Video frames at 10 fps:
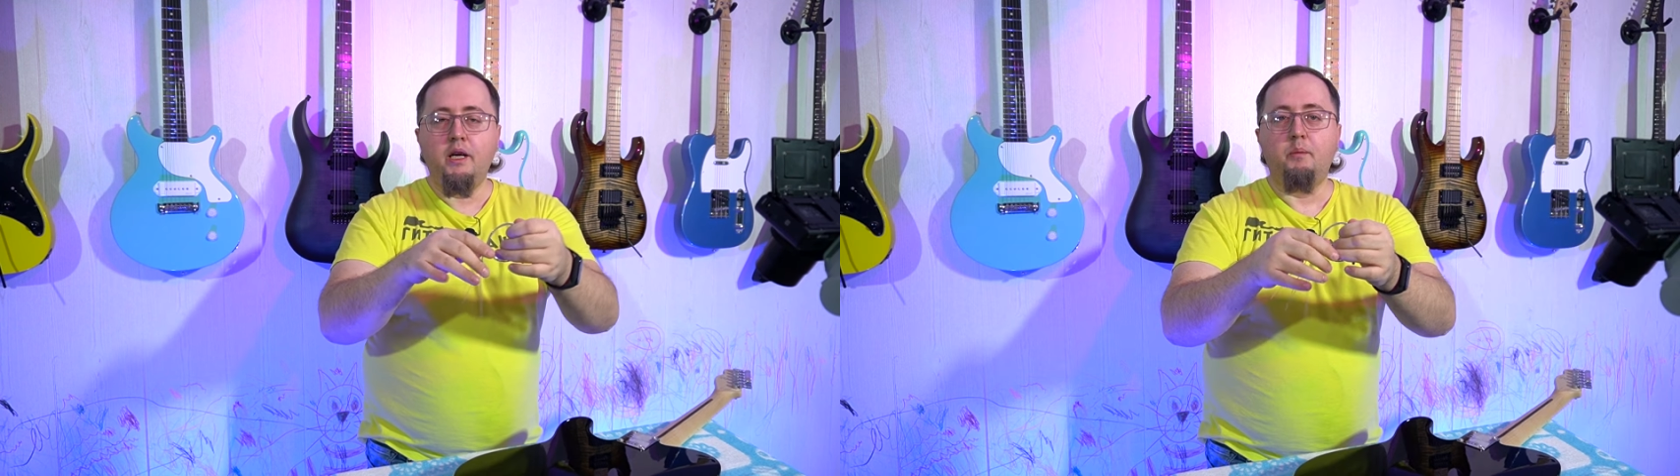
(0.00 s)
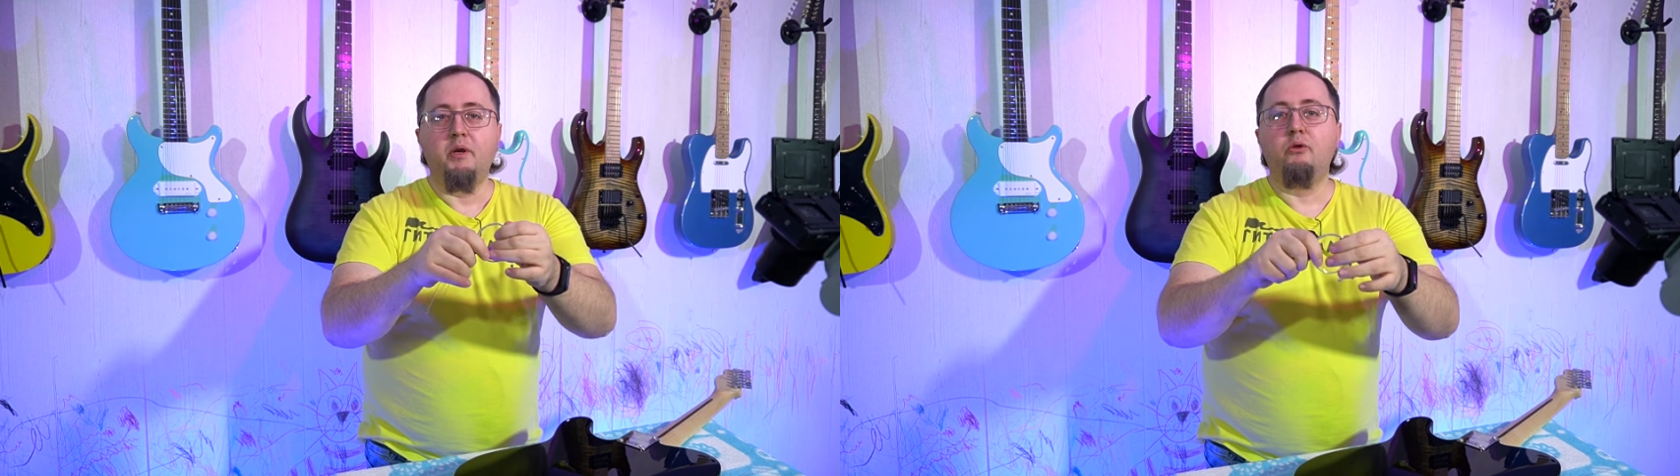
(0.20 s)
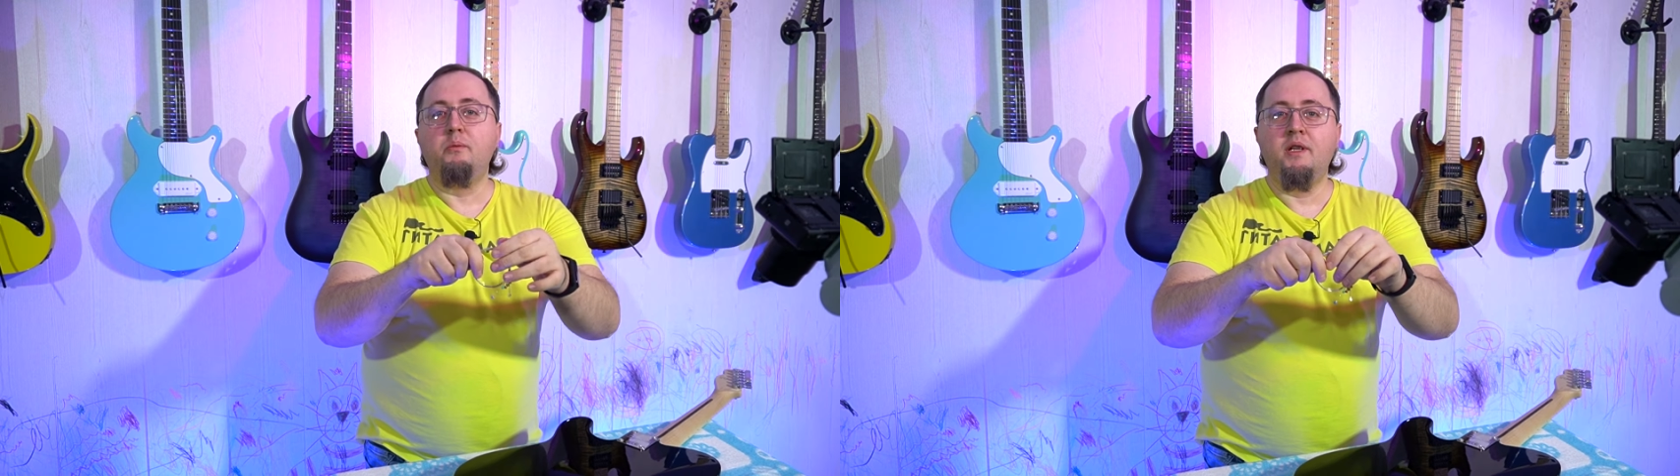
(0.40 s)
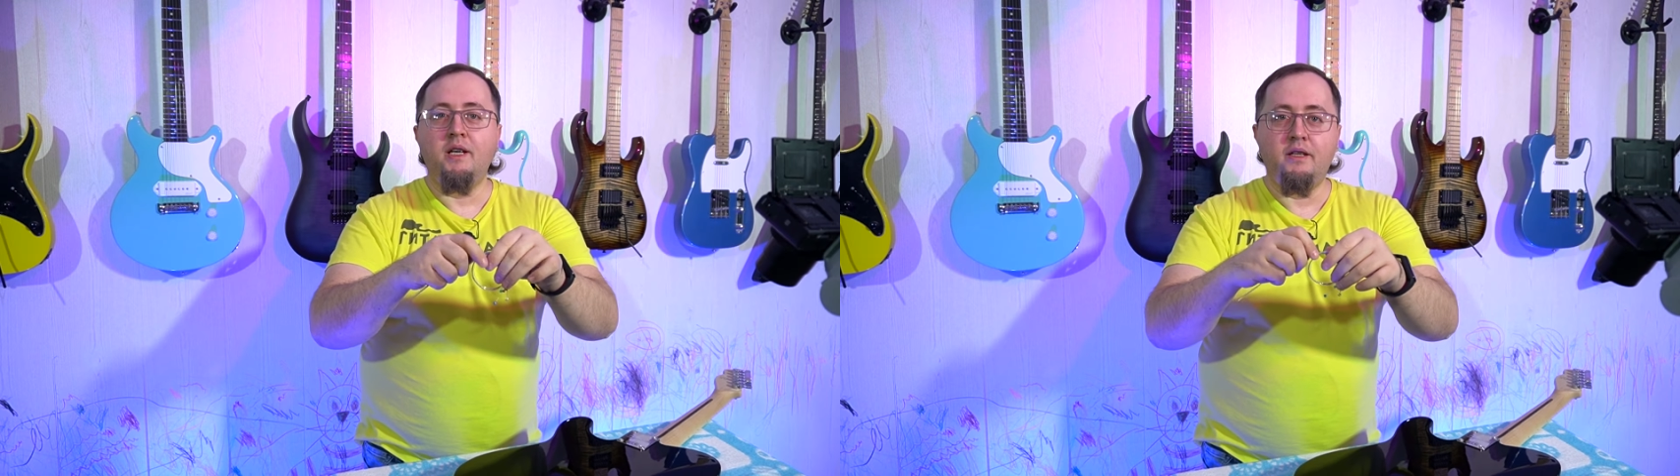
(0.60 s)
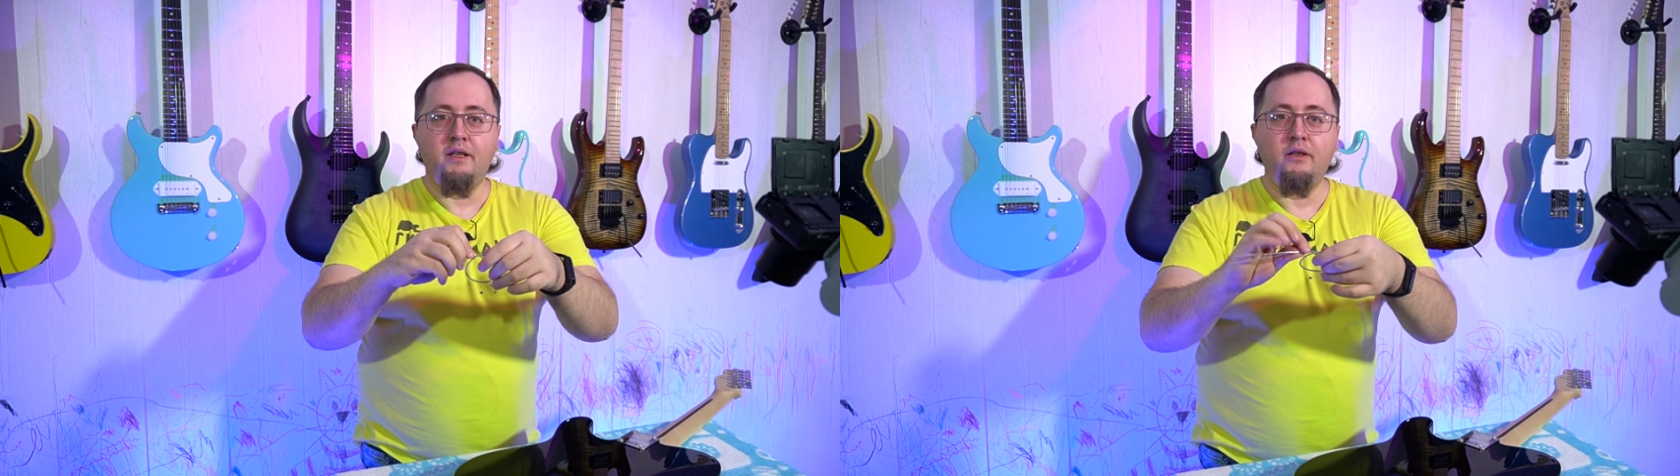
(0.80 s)
и потом не
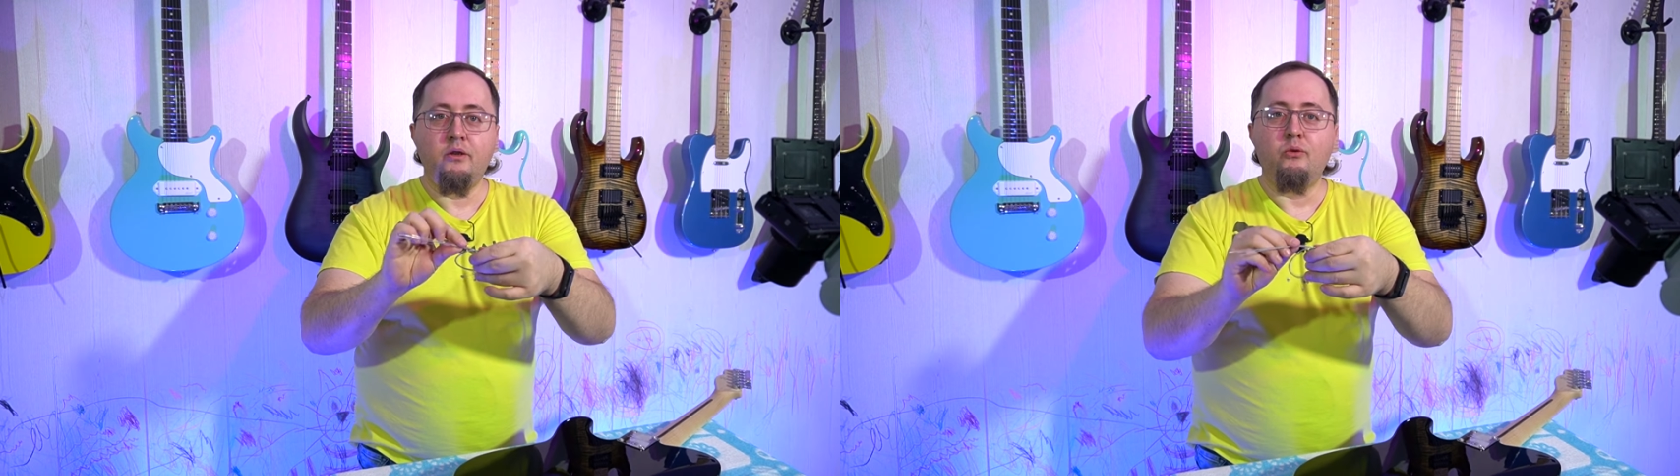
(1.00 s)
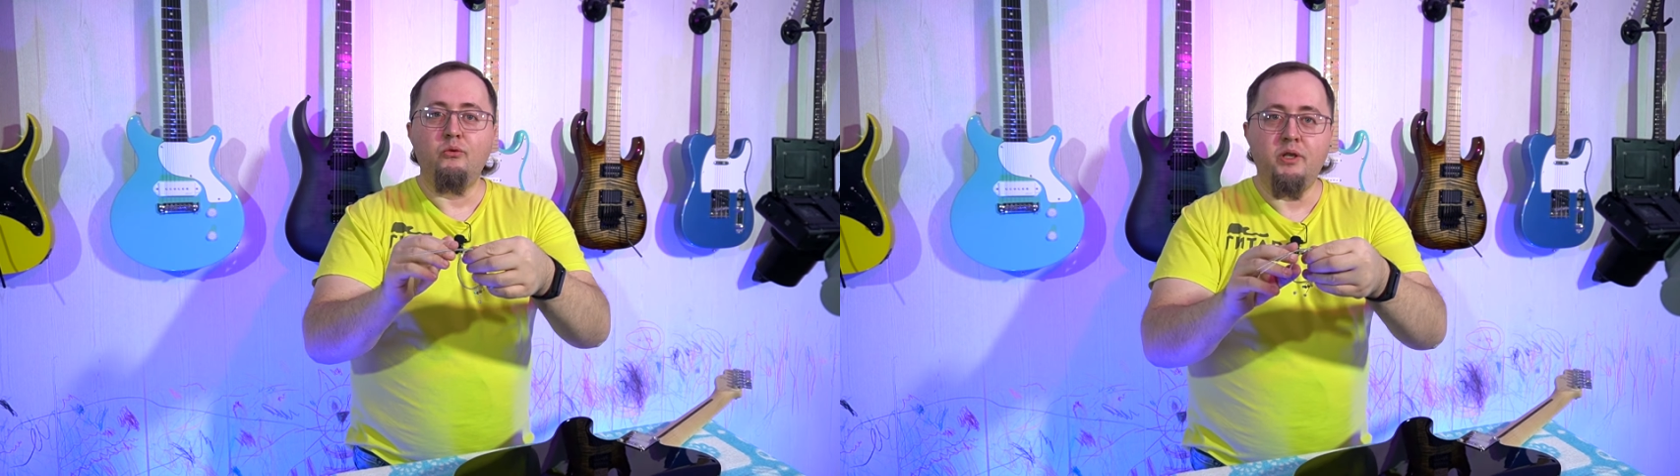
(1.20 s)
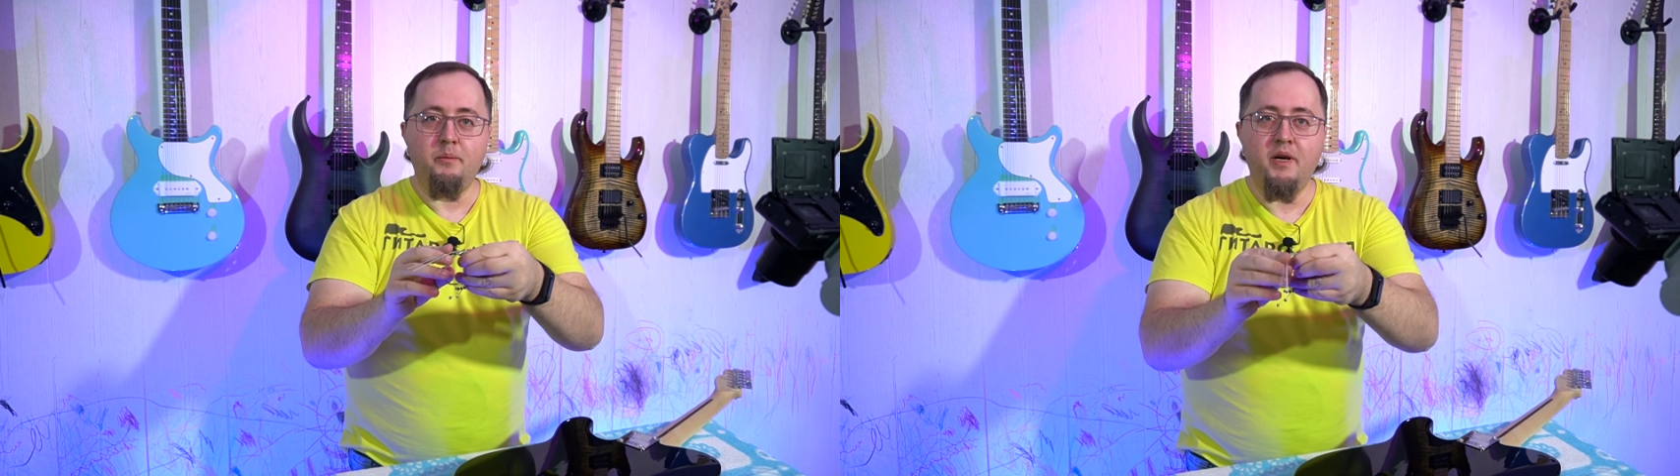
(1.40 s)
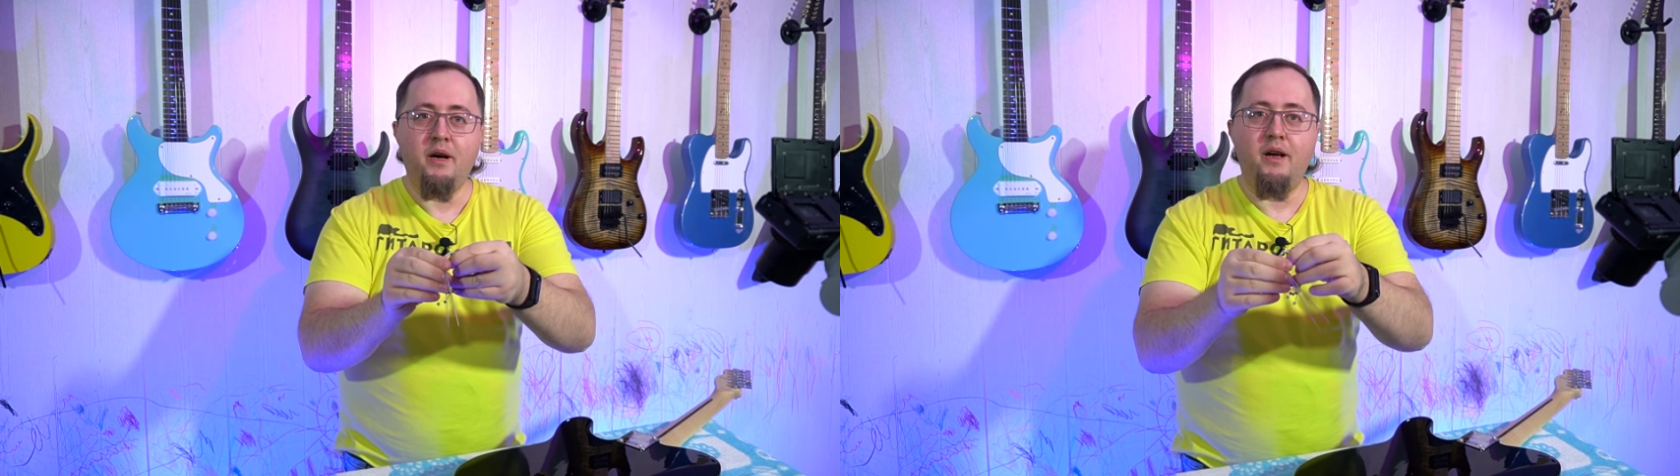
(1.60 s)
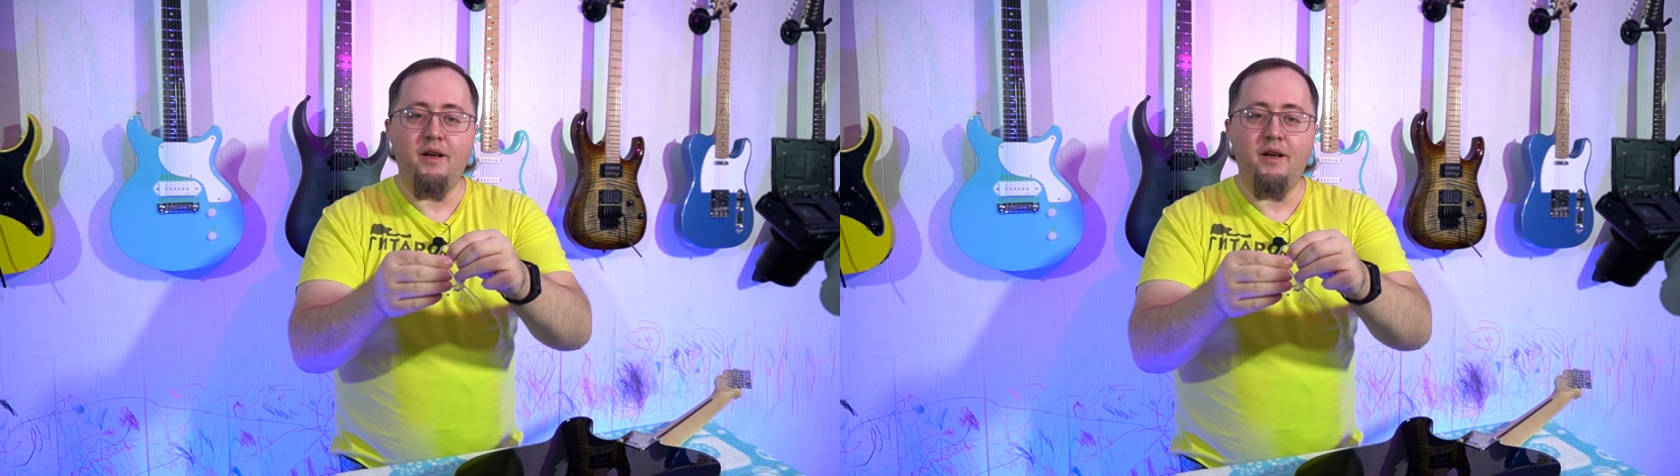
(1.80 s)
найти ее у себя